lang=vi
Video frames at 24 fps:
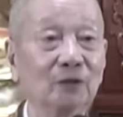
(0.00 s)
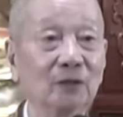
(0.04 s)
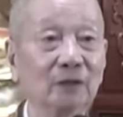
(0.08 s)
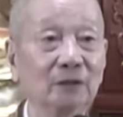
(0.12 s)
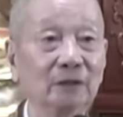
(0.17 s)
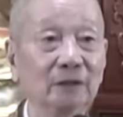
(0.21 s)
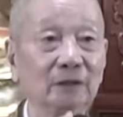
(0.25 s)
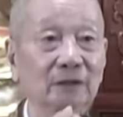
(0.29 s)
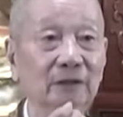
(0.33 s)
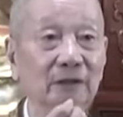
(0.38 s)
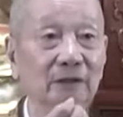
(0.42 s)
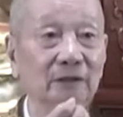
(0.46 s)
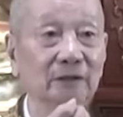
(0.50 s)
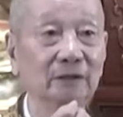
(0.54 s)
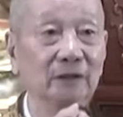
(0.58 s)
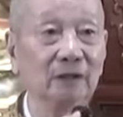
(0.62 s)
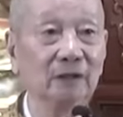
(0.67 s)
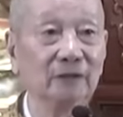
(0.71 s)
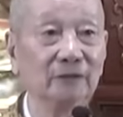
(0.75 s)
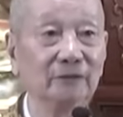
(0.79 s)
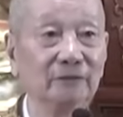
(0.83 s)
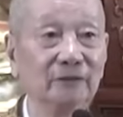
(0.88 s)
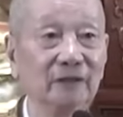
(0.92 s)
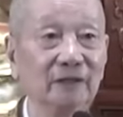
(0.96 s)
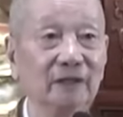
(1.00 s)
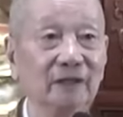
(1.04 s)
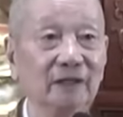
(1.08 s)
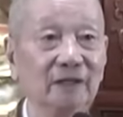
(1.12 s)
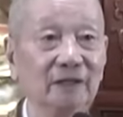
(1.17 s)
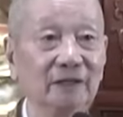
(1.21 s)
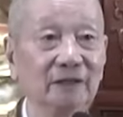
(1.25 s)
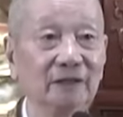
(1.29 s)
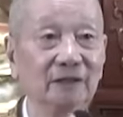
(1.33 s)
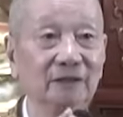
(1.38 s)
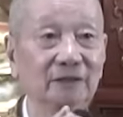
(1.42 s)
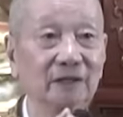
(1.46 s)
cho nên nó trở
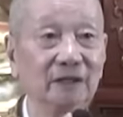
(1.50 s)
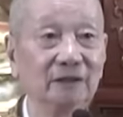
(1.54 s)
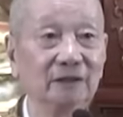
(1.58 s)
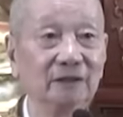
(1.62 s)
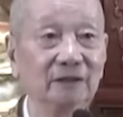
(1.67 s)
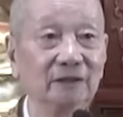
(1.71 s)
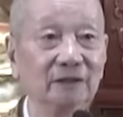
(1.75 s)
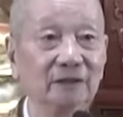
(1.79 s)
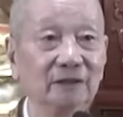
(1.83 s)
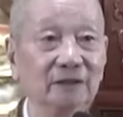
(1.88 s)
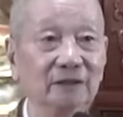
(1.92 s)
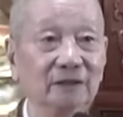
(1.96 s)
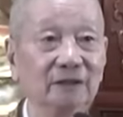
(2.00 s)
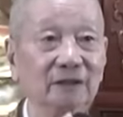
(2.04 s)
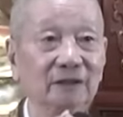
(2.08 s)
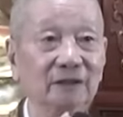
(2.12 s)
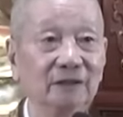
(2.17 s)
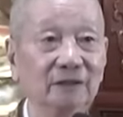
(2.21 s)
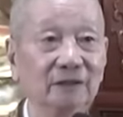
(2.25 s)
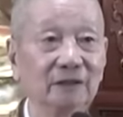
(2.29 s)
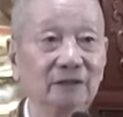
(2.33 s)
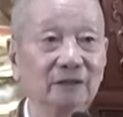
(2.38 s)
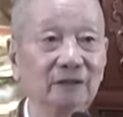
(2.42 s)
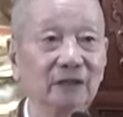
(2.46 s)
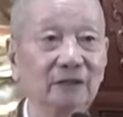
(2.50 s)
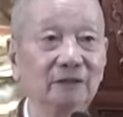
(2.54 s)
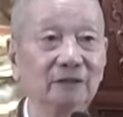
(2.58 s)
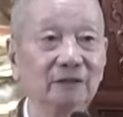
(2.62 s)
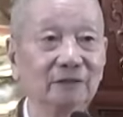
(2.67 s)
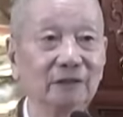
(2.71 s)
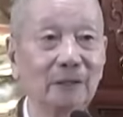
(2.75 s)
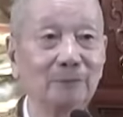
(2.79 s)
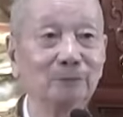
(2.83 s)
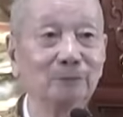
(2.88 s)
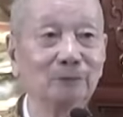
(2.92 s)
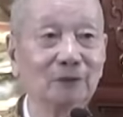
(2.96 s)
về cái chân linh cái
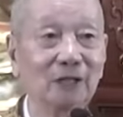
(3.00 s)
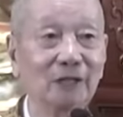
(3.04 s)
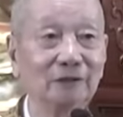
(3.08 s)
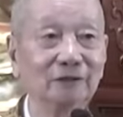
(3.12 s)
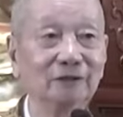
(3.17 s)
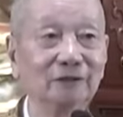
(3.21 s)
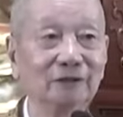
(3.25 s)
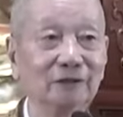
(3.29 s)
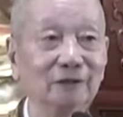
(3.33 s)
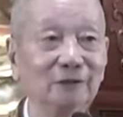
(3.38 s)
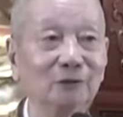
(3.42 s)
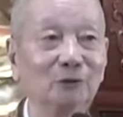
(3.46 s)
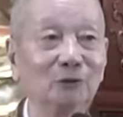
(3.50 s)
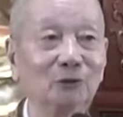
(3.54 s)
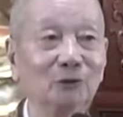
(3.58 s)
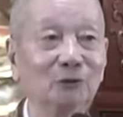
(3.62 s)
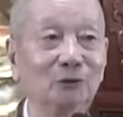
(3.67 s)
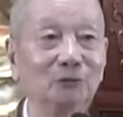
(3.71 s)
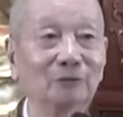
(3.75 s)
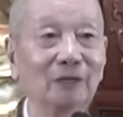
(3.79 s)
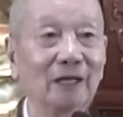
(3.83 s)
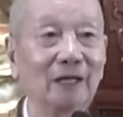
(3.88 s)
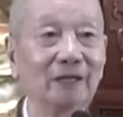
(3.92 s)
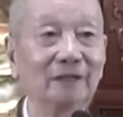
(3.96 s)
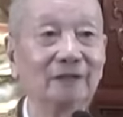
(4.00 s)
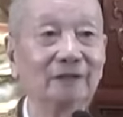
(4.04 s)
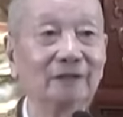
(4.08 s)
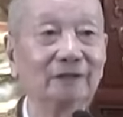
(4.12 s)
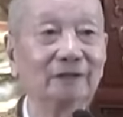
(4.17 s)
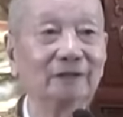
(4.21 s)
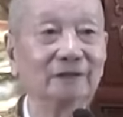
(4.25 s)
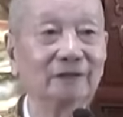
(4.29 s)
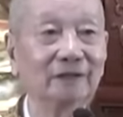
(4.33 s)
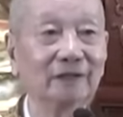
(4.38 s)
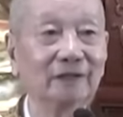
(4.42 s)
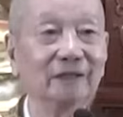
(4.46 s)
chân tâm thanh tịnh của chúng ta đó
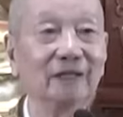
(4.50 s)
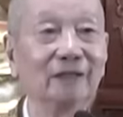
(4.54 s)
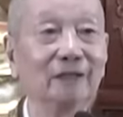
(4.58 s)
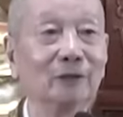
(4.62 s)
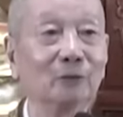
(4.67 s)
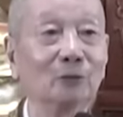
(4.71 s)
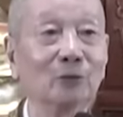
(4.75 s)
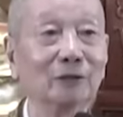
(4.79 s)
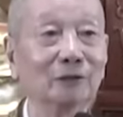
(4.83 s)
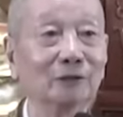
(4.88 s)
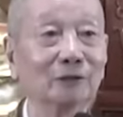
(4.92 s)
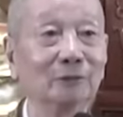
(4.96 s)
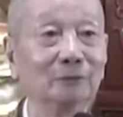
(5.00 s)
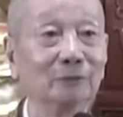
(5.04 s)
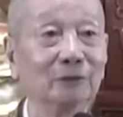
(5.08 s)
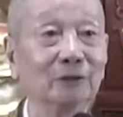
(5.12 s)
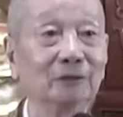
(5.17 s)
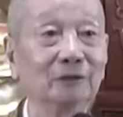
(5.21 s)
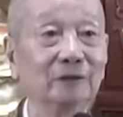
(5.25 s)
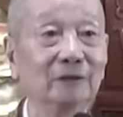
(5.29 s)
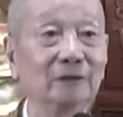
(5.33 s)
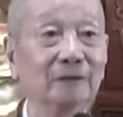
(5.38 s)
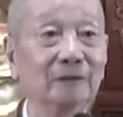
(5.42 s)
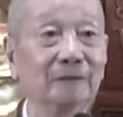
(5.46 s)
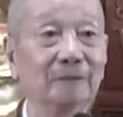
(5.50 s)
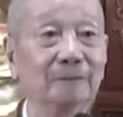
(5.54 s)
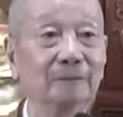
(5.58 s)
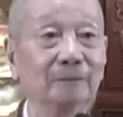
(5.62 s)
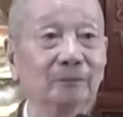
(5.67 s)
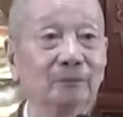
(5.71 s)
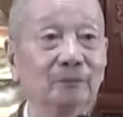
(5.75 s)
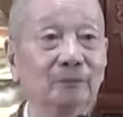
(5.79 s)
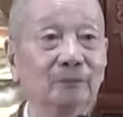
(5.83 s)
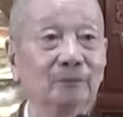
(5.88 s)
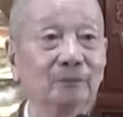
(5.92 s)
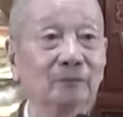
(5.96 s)
cái này là quan trọng nhất
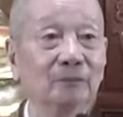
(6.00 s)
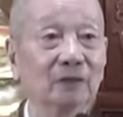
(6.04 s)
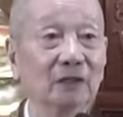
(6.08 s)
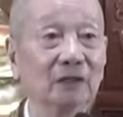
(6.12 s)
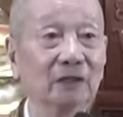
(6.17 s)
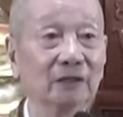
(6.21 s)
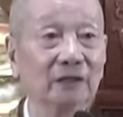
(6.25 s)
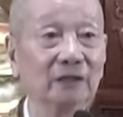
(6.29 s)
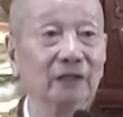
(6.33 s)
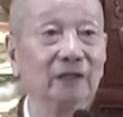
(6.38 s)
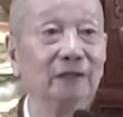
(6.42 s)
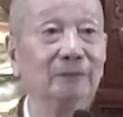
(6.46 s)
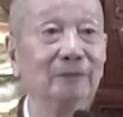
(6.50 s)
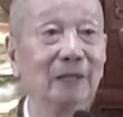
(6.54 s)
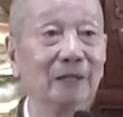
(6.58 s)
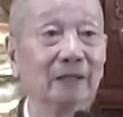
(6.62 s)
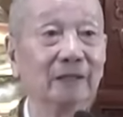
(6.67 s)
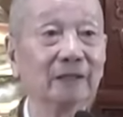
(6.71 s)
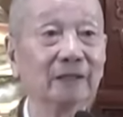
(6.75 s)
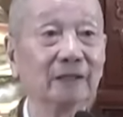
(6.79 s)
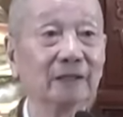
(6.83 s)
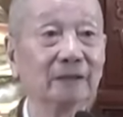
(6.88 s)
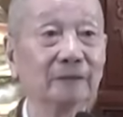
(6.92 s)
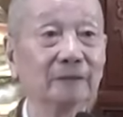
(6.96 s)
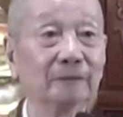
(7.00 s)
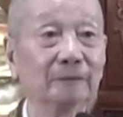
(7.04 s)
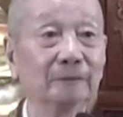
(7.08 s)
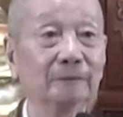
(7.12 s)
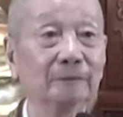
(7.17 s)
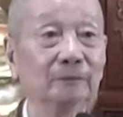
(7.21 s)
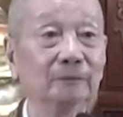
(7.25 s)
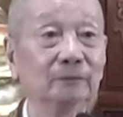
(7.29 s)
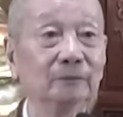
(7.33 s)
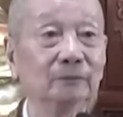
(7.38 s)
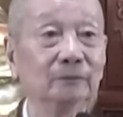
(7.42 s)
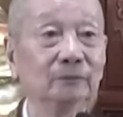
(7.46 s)
tức là đi bằng cái này
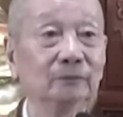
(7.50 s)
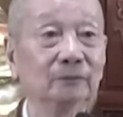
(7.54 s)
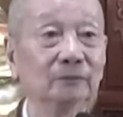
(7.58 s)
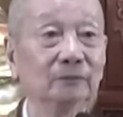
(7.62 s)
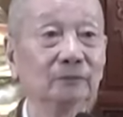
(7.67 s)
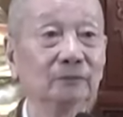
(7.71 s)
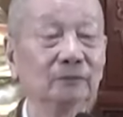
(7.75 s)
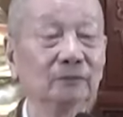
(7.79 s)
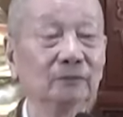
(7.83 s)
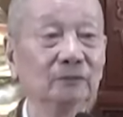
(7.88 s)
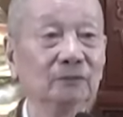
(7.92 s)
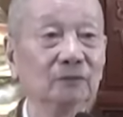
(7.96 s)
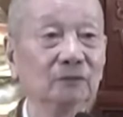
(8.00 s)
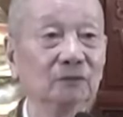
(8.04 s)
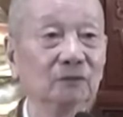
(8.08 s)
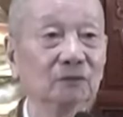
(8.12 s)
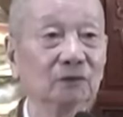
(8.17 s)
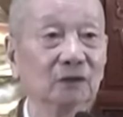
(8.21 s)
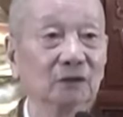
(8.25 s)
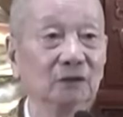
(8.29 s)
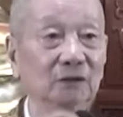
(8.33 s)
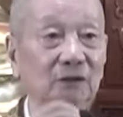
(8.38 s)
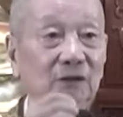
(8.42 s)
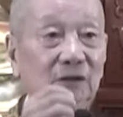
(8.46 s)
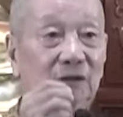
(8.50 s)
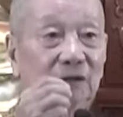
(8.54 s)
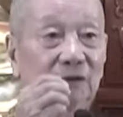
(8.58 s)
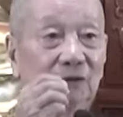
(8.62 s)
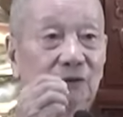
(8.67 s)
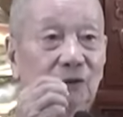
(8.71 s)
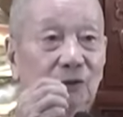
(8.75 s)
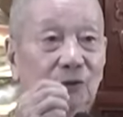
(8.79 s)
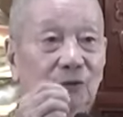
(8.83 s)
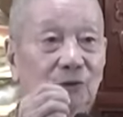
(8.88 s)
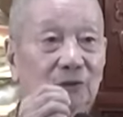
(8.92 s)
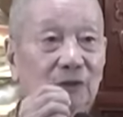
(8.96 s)
từ cái
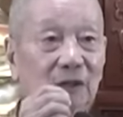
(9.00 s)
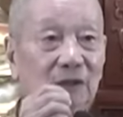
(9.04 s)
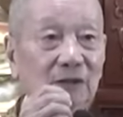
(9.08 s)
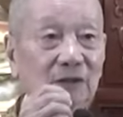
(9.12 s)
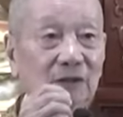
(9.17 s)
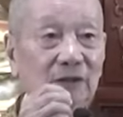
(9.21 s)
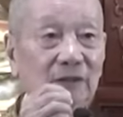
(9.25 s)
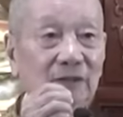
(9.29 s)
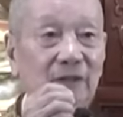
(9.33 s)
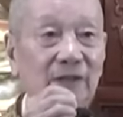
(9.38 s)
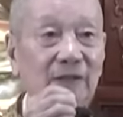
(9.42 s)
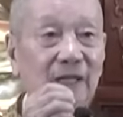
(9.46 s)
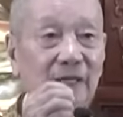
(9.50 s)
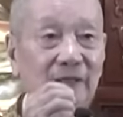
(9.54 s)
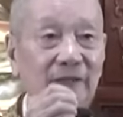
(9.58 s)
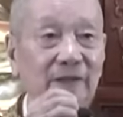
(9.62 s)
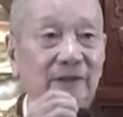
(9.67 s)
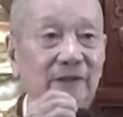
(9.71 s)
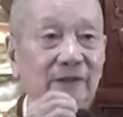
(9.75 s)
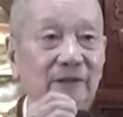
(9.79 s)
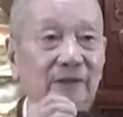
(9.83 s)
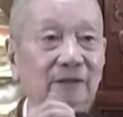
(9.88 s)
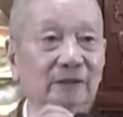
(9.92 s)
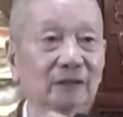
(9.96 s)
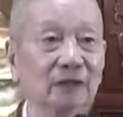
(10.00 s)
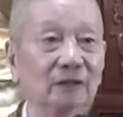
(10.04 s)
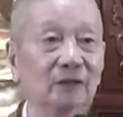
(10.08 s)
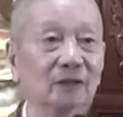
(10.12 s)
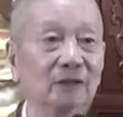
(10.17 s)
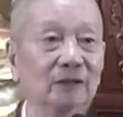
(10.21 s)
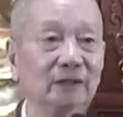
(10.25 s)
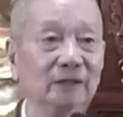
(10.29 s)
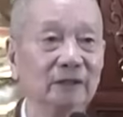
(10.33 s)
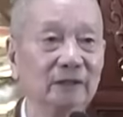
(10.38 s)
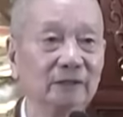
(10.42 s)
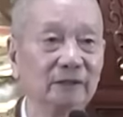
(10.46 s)
chỗ chân linh này đó người ta
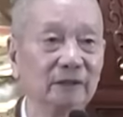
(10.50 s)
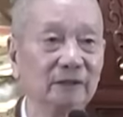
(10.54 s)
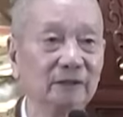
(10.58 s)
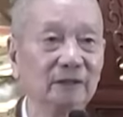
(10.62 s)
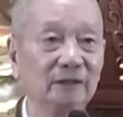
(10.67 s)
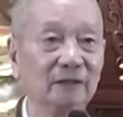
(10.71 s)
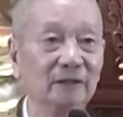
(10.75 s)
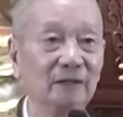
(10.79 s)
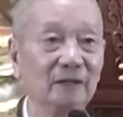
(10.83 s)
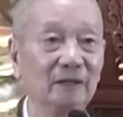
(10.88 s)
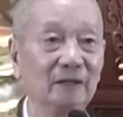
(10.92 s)
gọi là linh